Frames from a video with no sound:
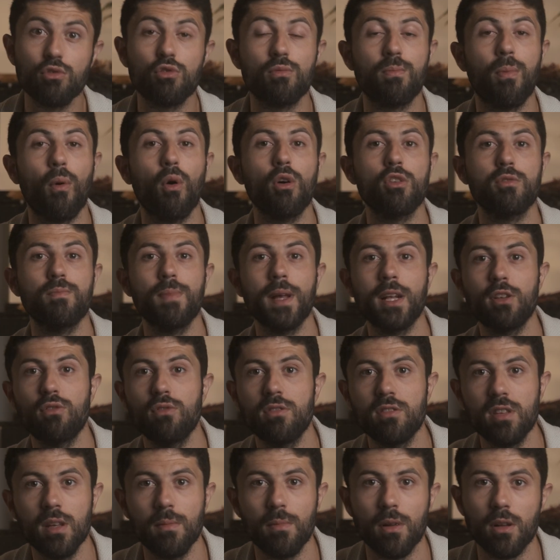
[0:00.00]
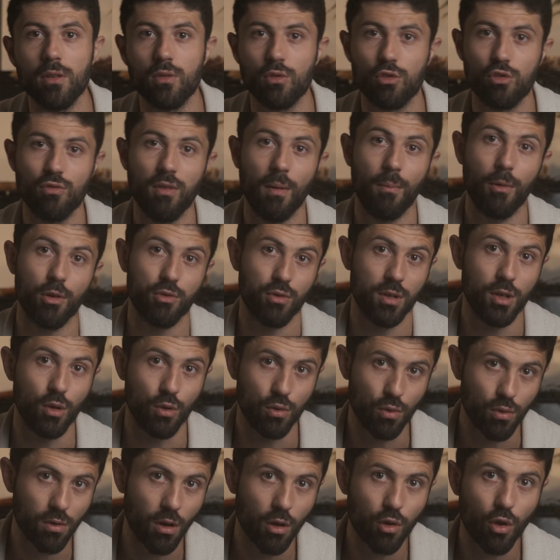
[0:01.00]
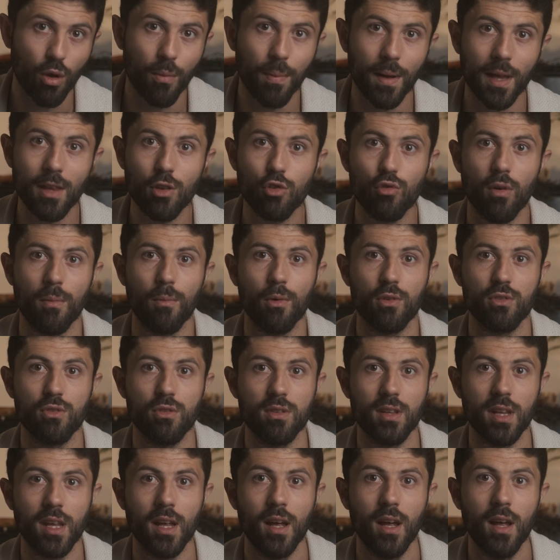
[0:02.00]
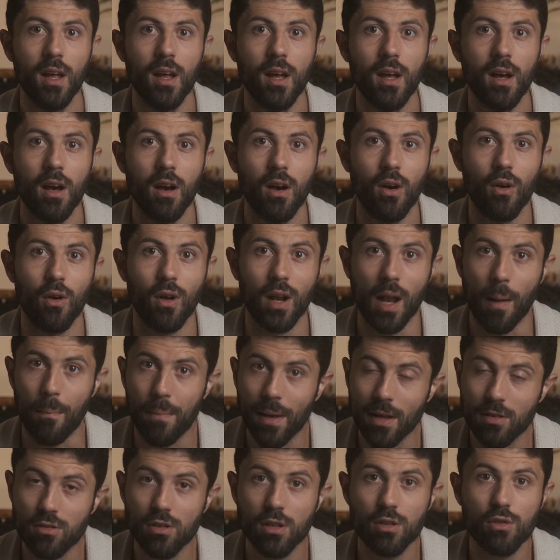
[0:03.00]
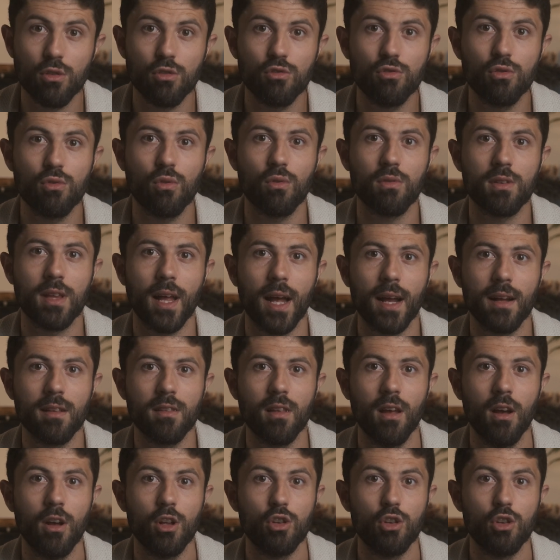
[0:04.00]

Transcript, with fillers: du prospect que tu cibles. Donc tu vas mentionner le nom de l'entreprise, tu vas mentionner euh, la personne que tu contactes,